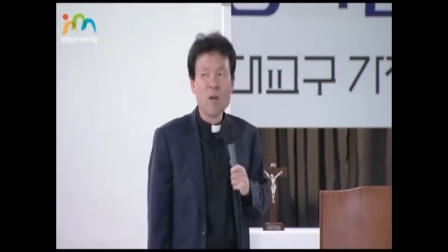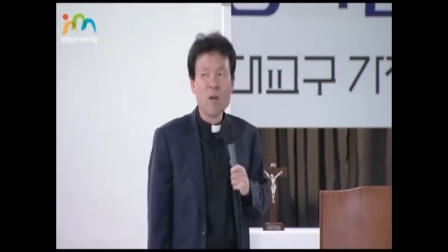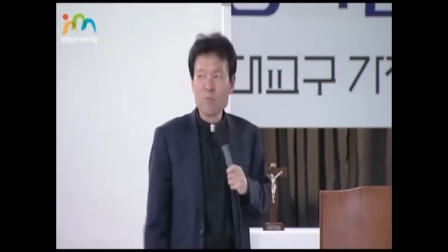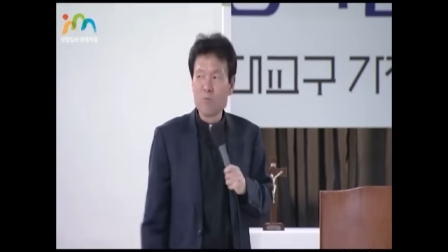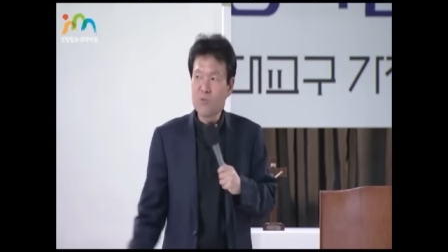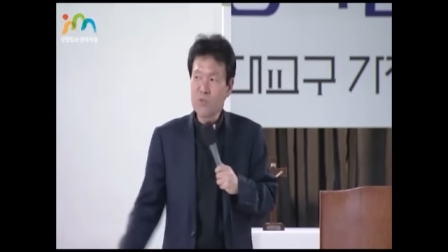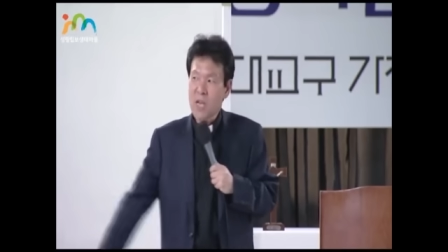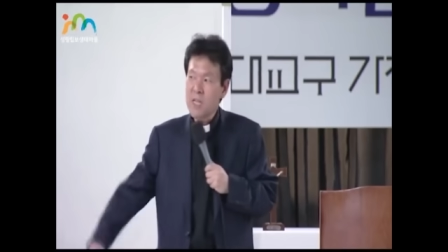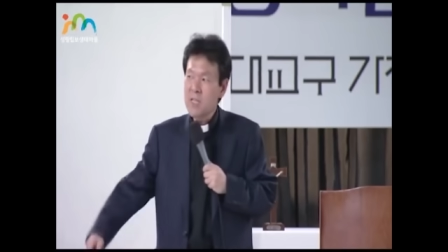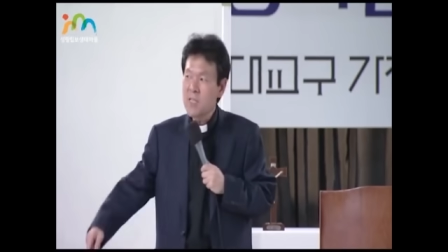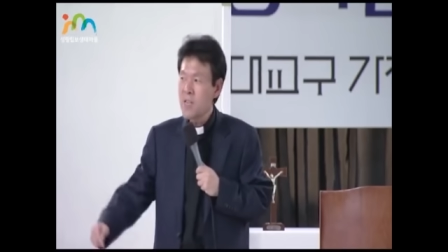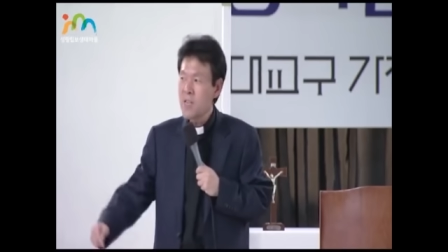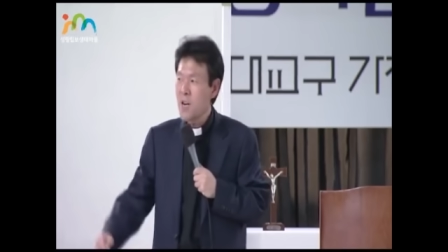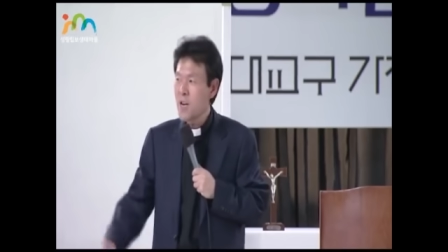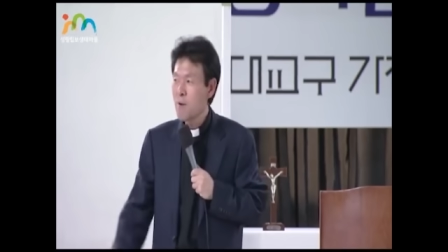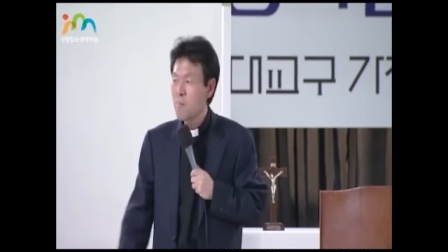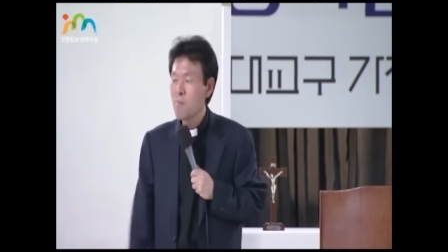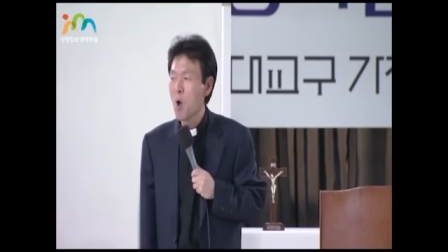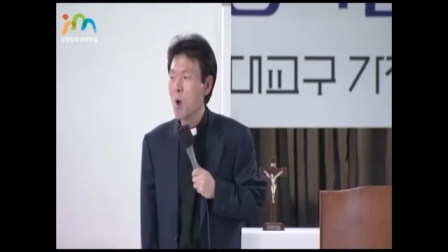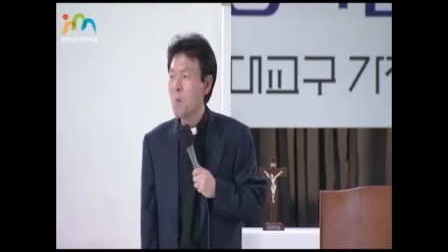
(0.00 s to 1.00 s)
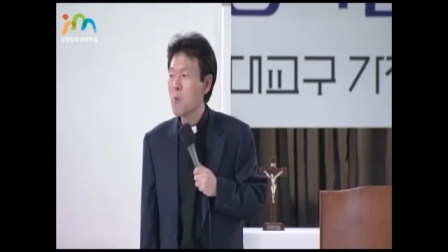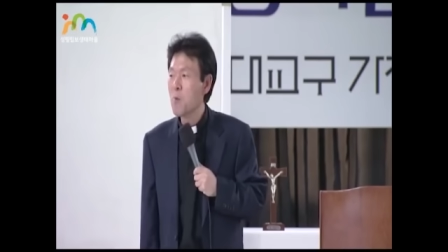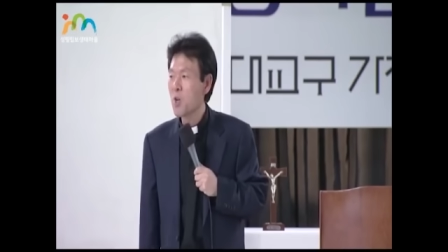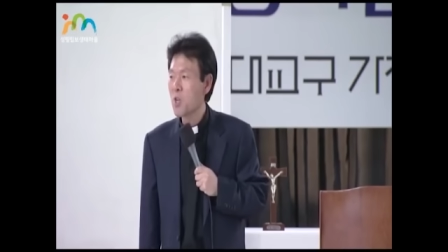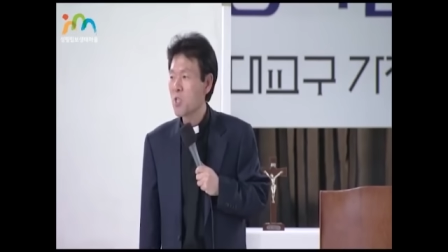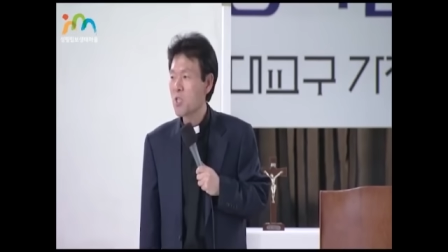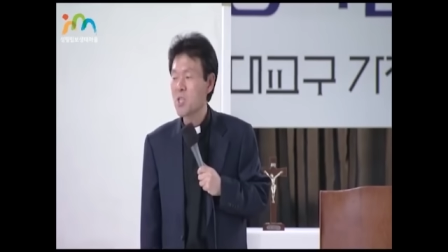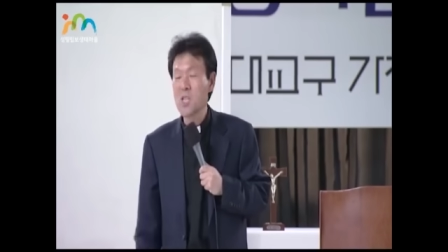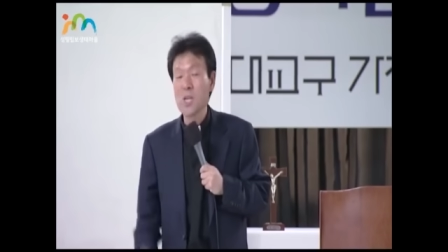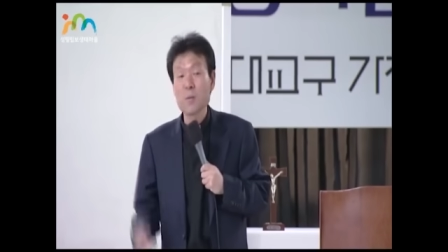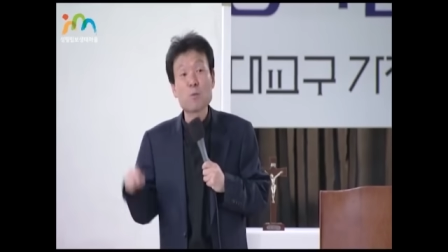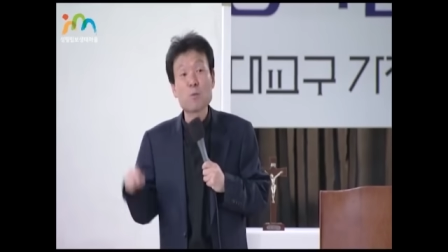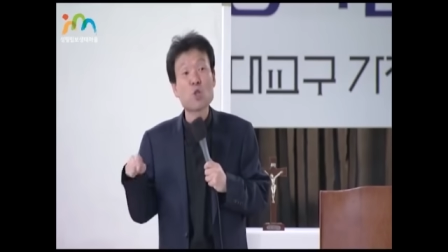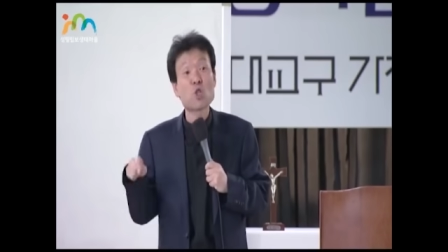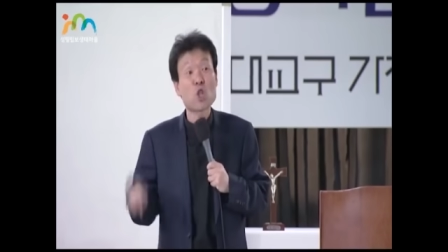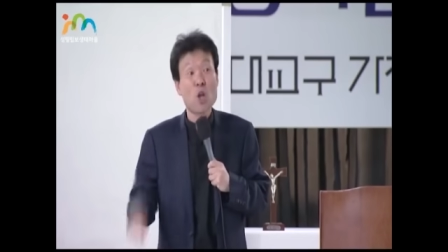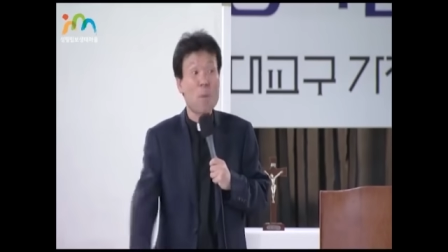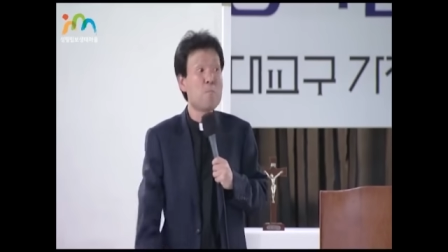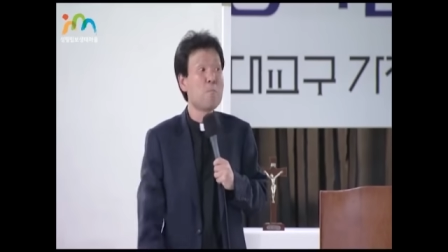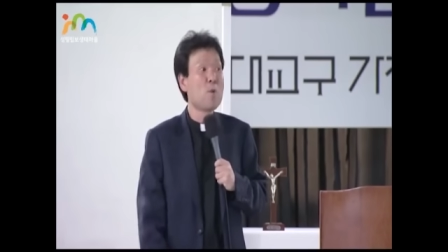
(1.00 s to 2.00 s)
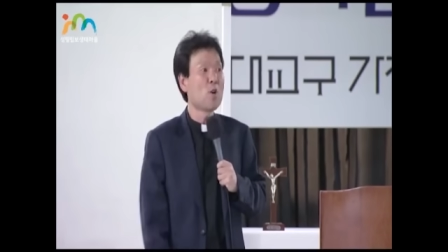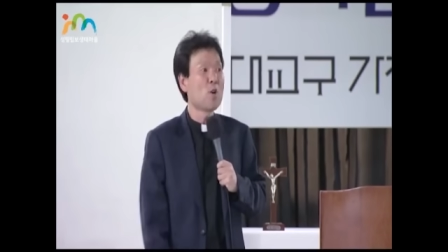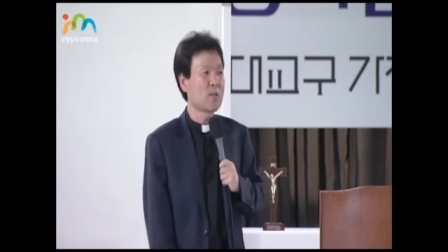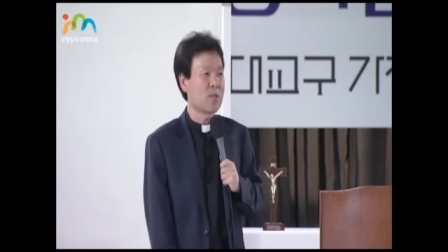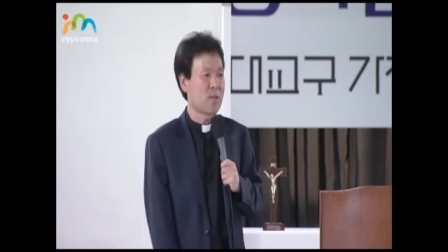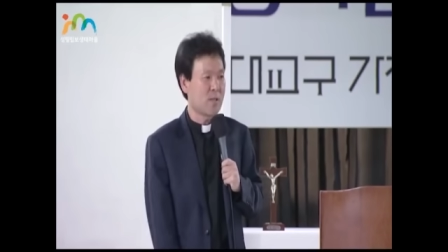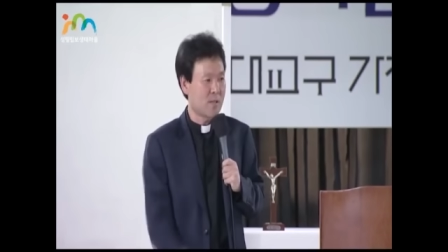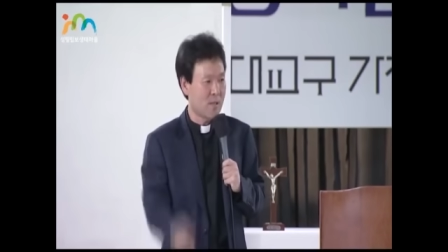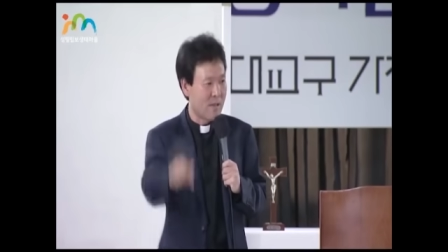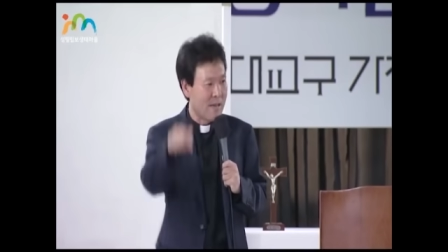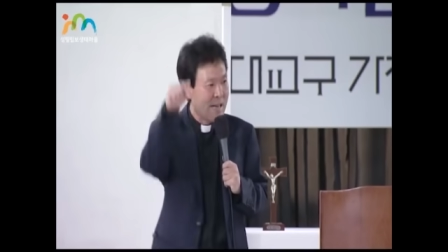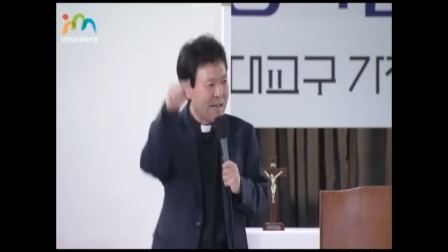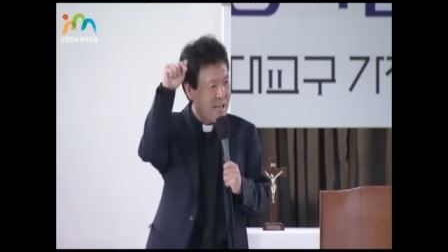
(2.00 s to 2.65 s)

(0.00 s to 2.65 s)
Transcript: 부산진에는 몇 명이 있었냐면 천 명이 있었어요.